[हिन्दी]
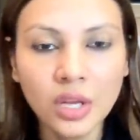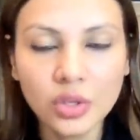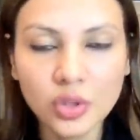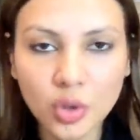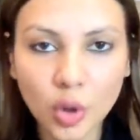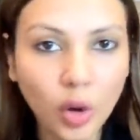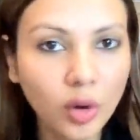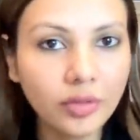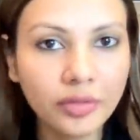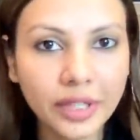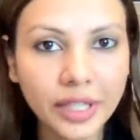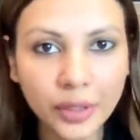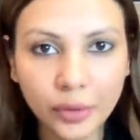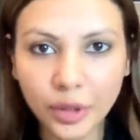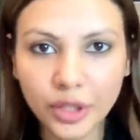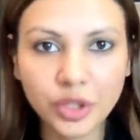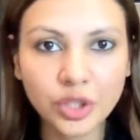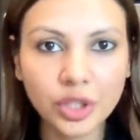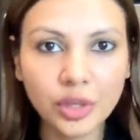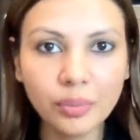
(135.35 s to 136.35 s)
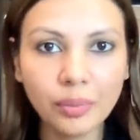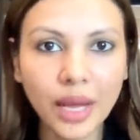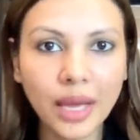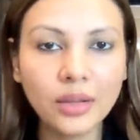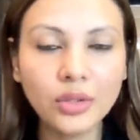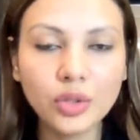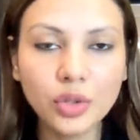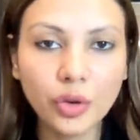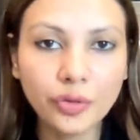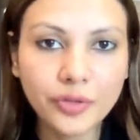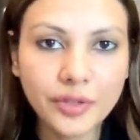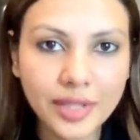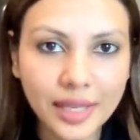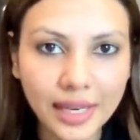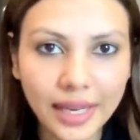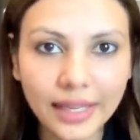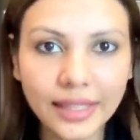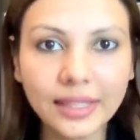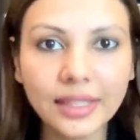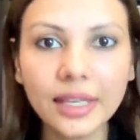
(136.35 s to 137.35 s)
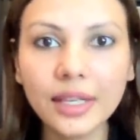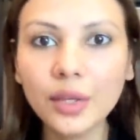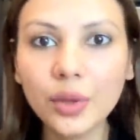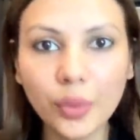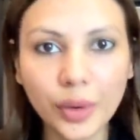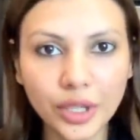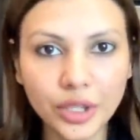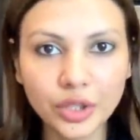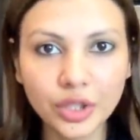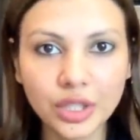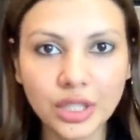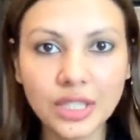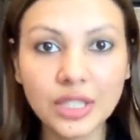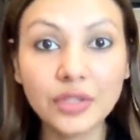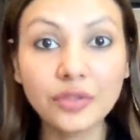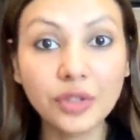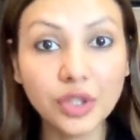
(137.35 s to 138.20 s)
सॉल्व द क्वेश्चन बैंक्स ऑफ सिलेक्टेड क्वेश्चन